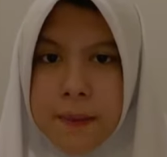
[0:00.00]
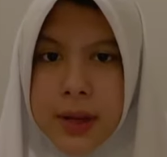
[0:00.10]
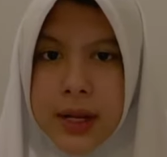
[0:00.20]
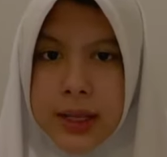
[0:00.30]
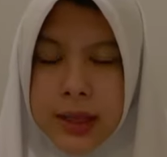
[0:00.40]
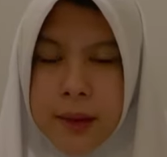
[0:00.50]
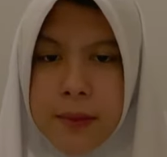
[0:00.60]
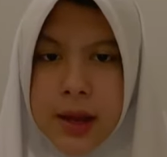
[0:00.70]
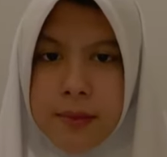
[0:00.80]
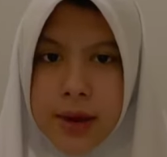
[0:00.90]

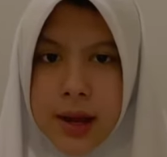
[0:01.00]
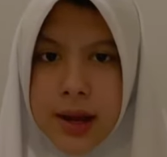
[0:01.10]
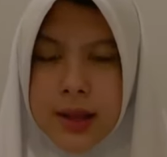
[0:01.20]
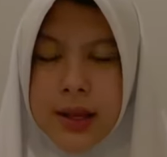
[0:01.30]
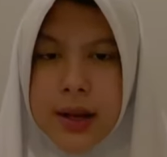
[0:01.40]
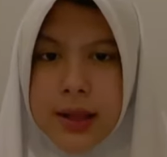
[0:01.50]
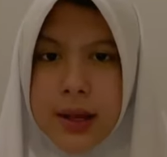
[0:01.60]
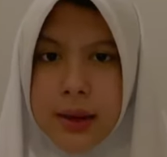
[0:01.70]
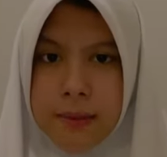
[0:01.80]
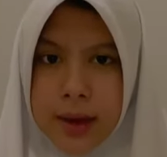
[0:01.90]
Militer Myanmar yang
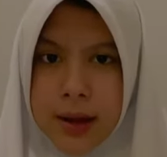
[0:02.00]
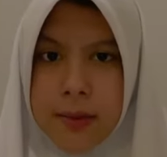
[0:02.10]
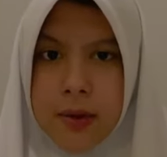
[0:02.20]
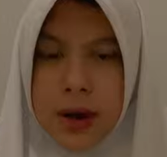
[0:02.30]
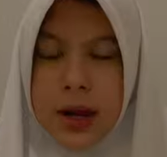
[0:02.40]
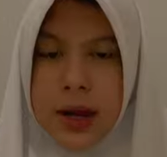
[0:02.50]
tidak terima bahwa